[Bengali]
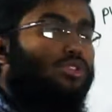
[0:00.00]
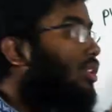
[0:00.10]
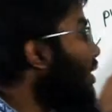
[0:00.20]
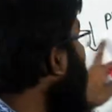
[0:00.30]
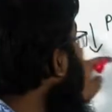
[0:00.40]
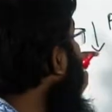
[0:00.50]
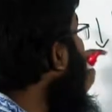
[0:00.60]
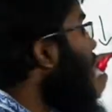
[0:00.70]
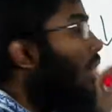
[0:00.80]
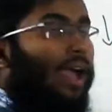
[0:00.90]
শক্তিটা কি হলো
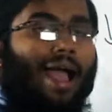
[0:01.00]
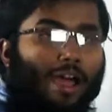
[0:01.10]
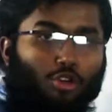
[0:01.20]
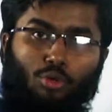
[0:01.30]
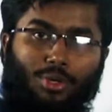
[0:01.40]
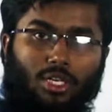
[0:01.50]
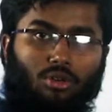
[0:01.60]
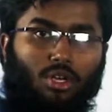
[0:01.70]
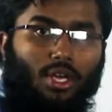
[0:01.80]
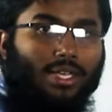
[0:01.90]
আরও কমে গেল
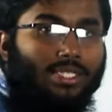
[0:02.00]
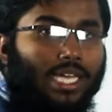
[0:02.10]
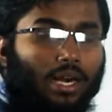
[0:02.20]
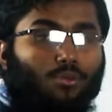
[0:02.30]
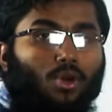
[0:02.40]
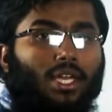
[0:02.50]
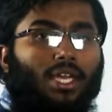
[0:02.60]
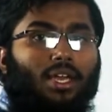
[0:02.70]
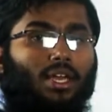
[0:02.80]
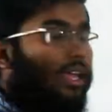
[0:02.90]
যার ফলে
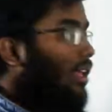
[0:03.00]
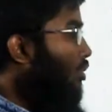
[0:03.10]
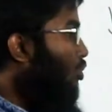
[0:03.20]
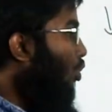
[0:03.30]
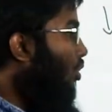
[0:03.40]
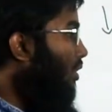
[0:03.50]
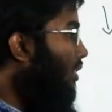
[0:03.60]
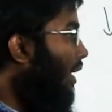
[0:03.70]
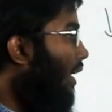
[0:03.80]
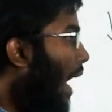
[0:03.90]
যখন
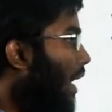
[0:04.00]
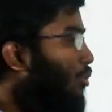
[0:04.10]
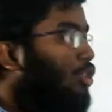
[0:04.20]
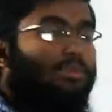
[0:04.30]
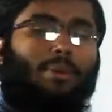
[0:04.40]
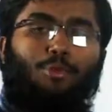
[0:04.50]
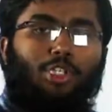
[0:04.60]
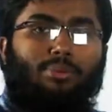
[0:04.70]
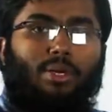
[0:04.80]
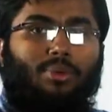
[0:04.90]
সে আগের মতো আর পাম্প
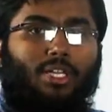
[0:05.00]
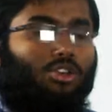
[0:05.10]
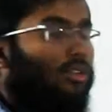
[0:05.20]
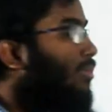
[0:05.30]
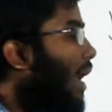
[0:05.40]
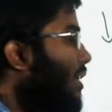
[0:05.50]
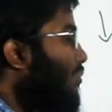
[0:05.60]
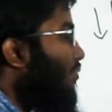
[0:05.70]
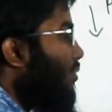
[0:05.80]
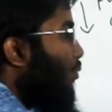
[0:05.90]
করতে পারবে না তখন ব্লাড
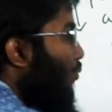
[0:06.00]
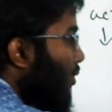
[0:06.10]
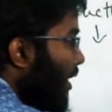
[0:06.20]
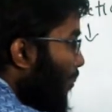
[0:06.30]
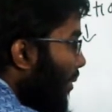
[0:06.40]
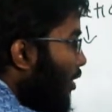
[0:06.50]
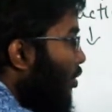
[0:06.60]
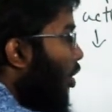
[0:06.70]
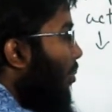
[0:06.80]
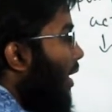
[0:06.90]
সাপ্লাই
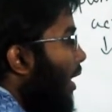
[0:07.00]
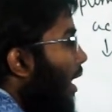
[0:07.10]
কি হবে